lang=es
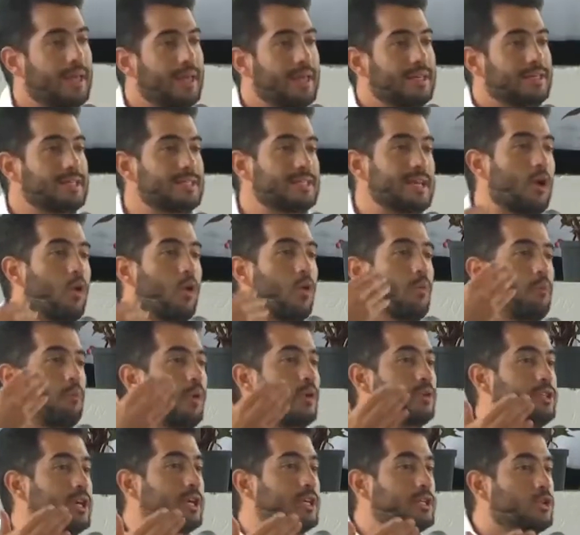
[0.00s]
se sacó un
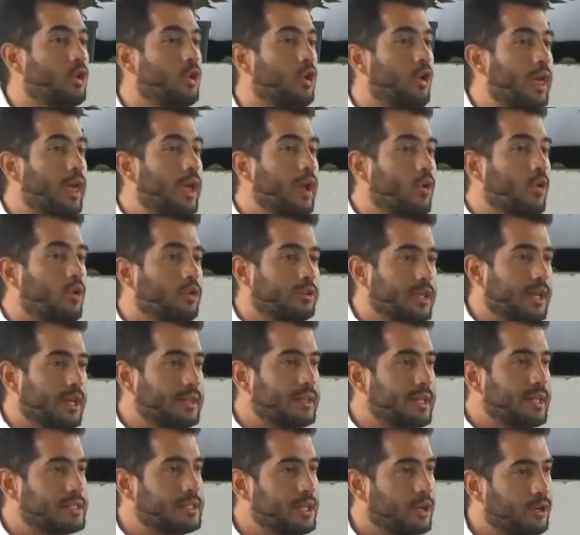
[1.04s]
proceso de
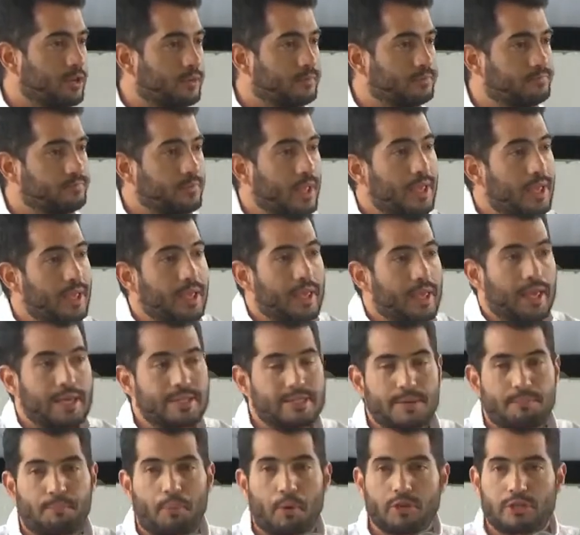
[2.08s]
contratación.
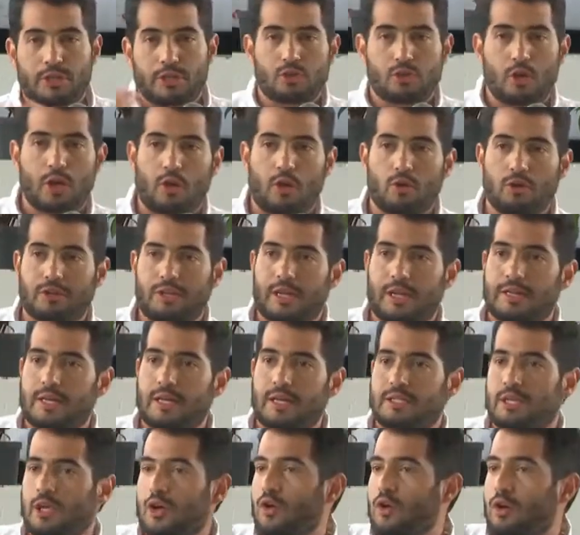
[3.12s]
Ese proceso de
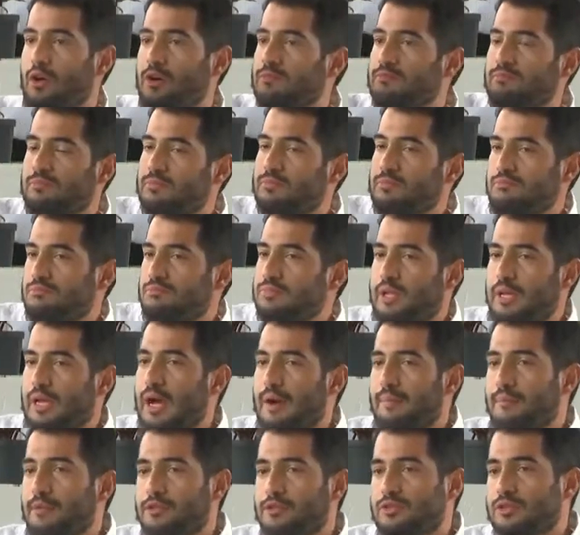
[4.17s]
contratación,
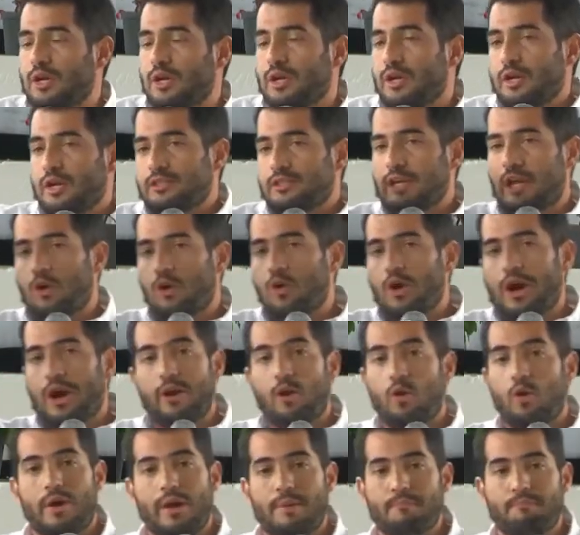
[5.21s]
digamos, se lo ganó
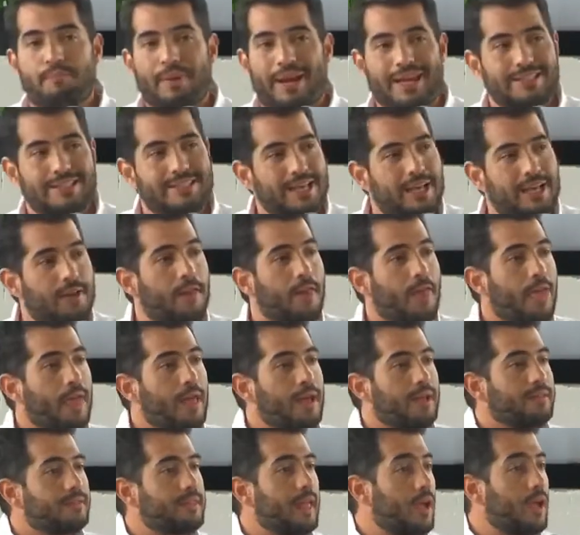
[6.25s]
una empresa,
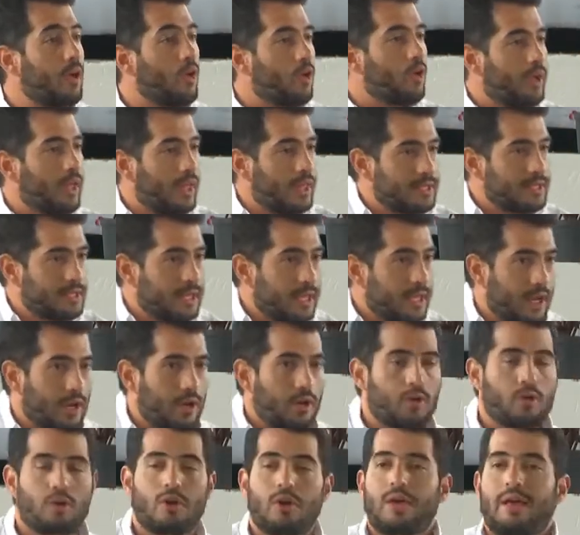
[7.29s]
tengo que
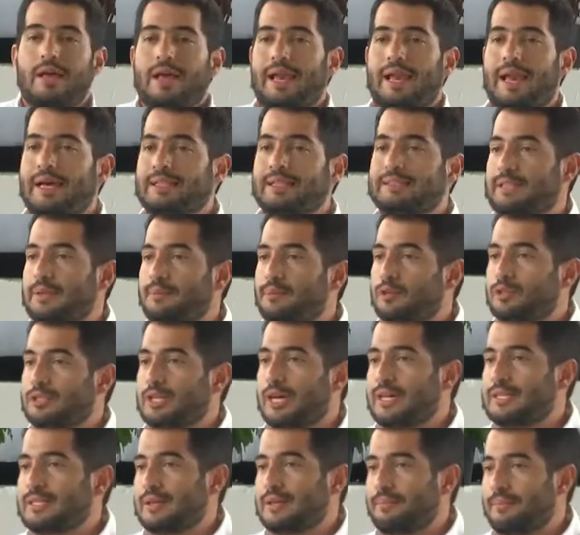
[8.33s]
decirlo,
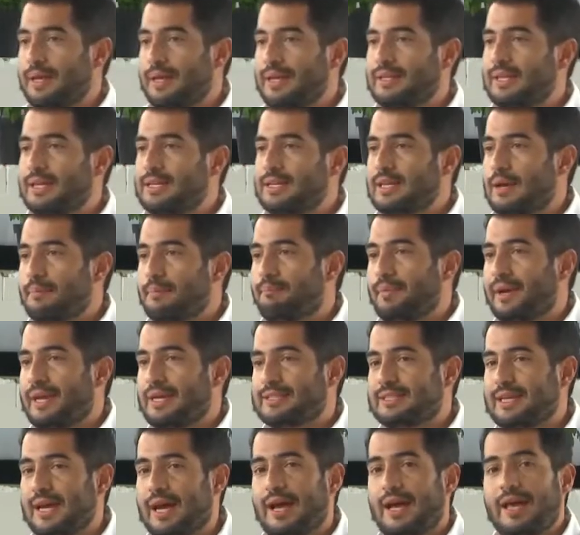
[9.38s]
lastimosamente esa
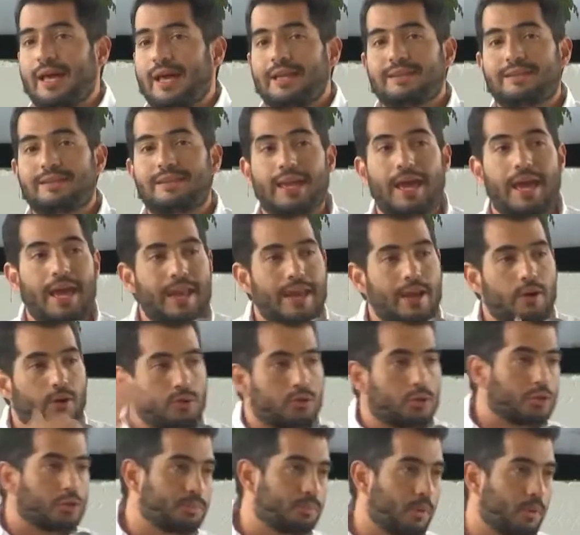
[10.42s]
empresa tiene
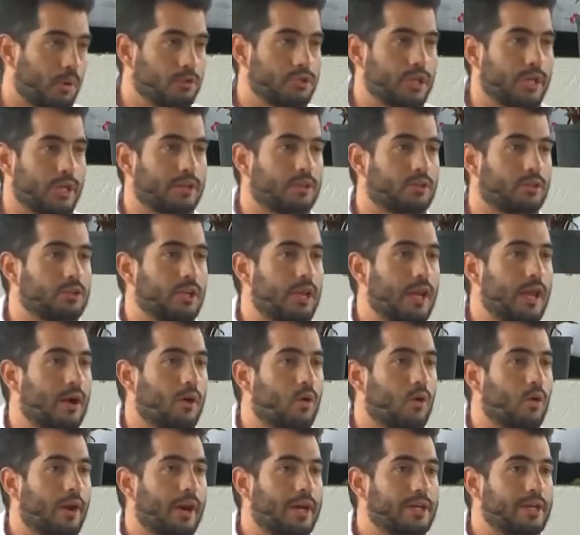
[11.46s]
otros proyectos en la
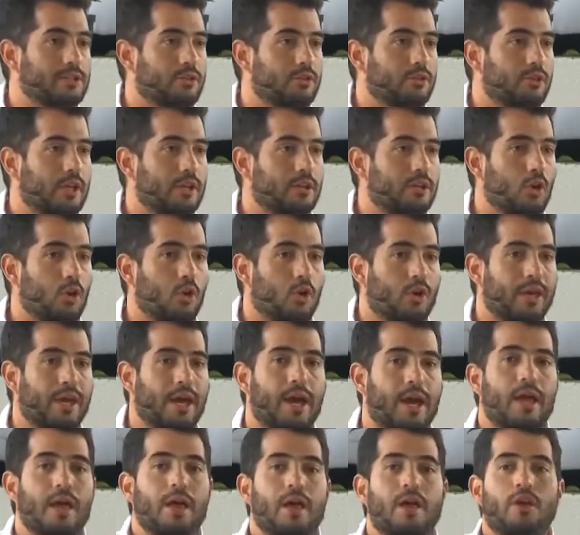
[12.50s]
gobernación de Antioquia,
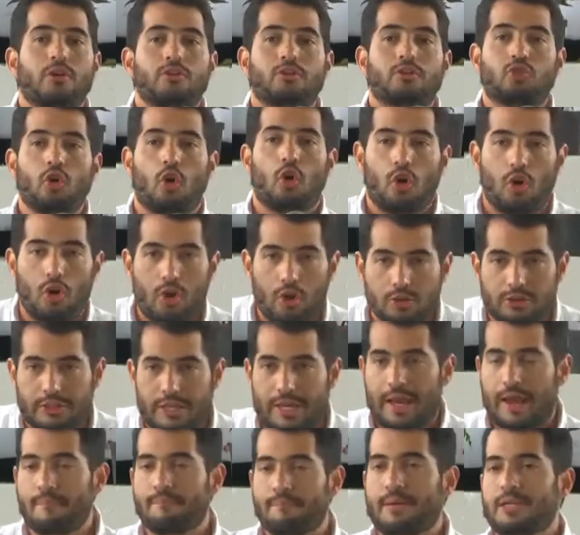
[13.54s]
todos en
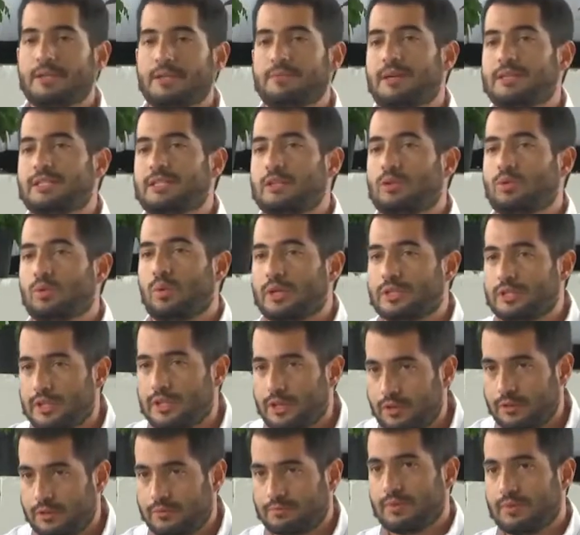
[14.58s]
la misma
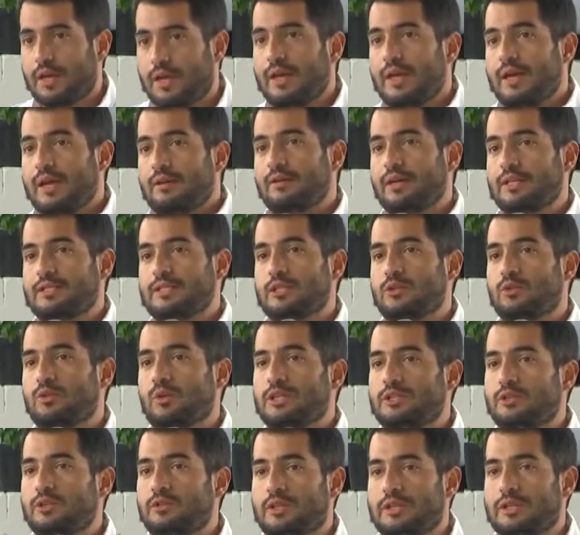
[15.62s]
situación, una
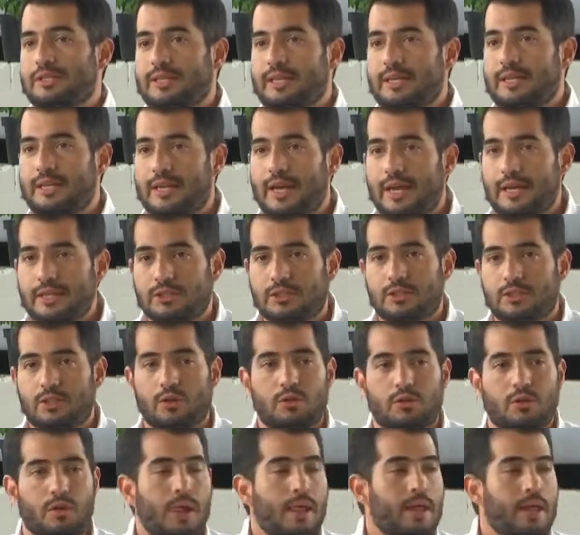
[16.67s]
situación de
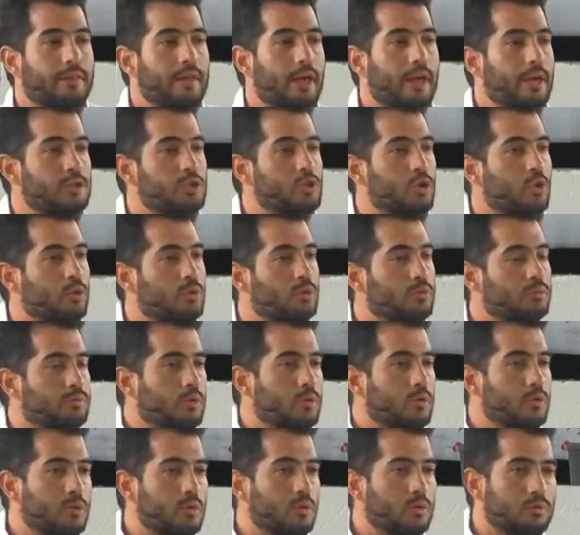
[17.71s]
siniestro. De hecho,
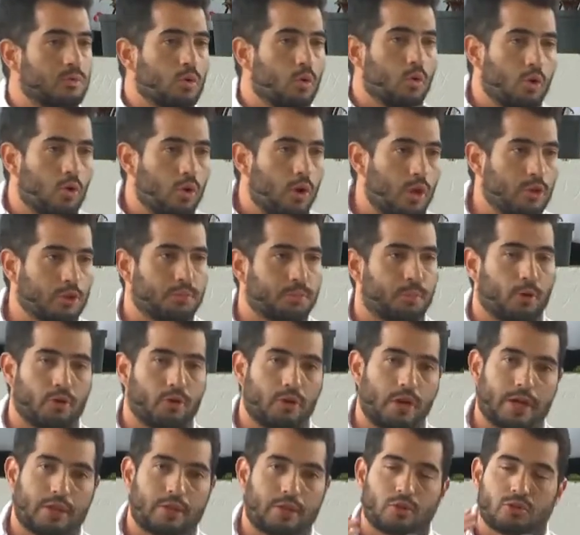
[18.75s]
un, uno de los
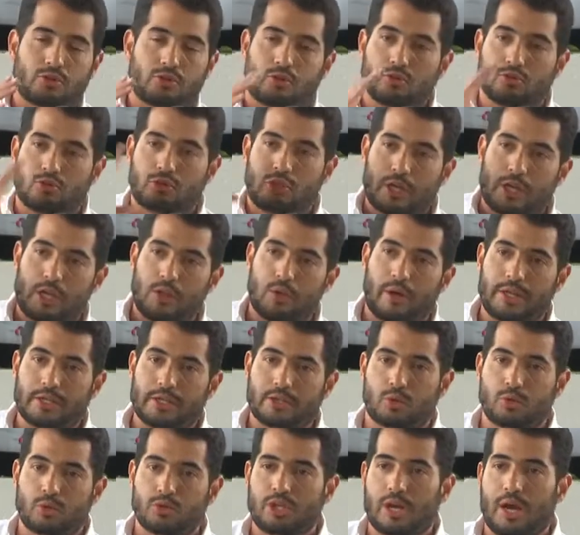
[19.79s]
proyectos que ustedes lo han
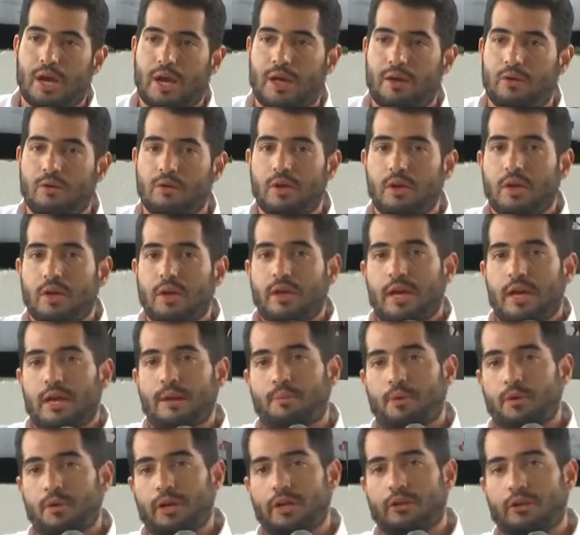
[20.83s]
escuchado, el
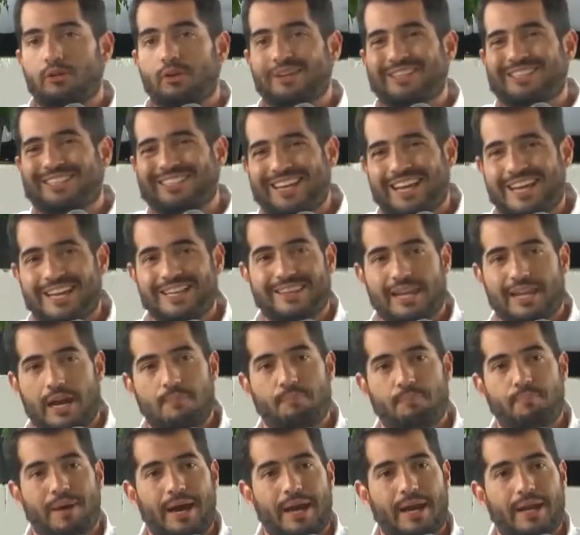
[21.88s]
proyecto de Central
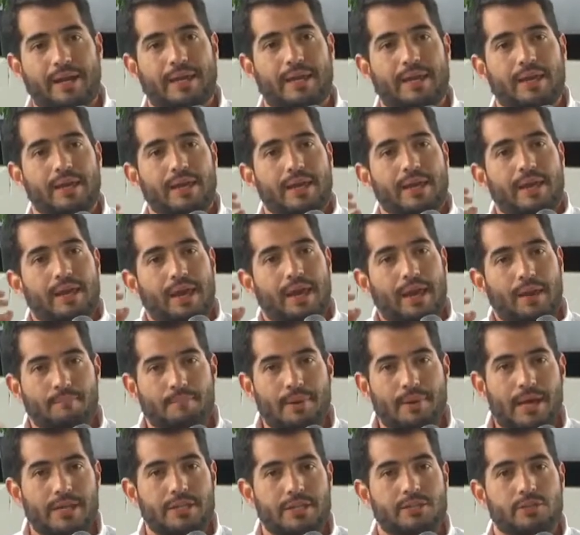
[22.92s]
Park, en
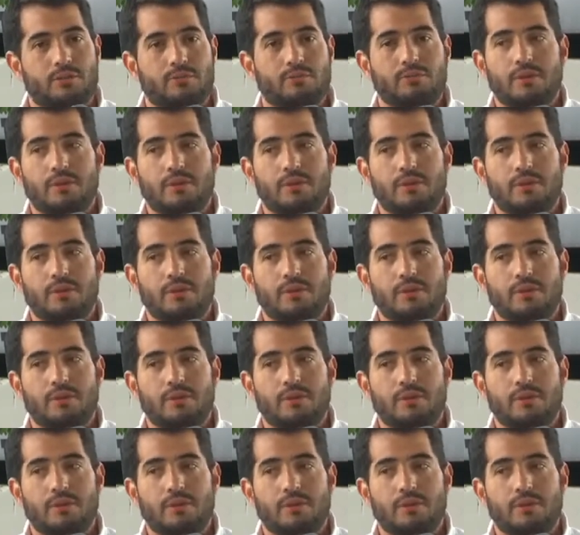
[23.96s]
Bello,